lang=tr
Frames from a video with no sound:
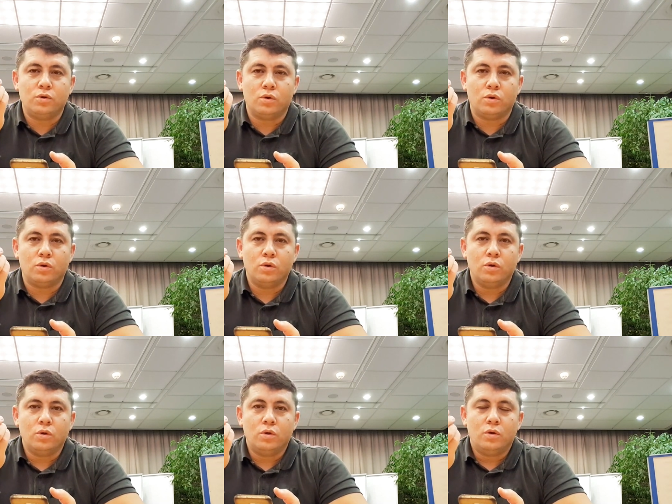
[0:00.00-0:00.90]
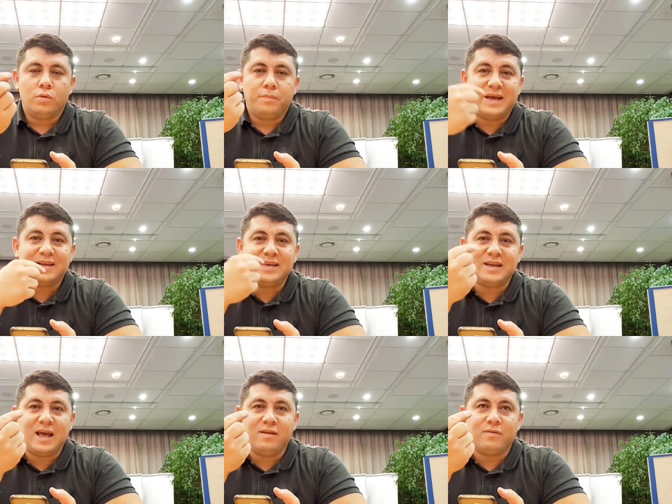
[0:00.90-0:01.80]
yolu Berkin
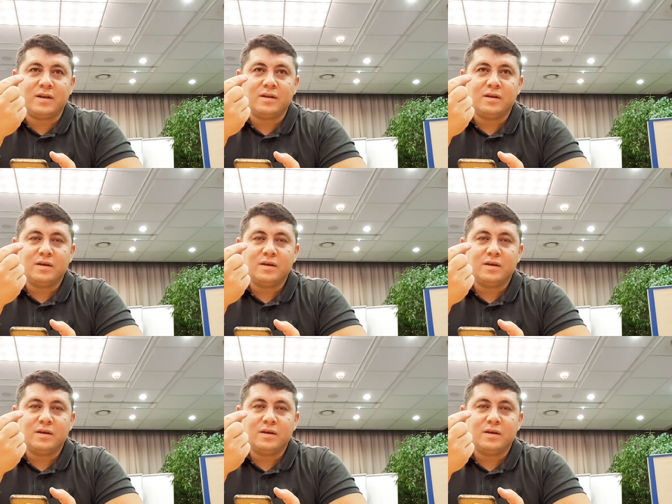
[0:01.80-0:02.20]
Elvan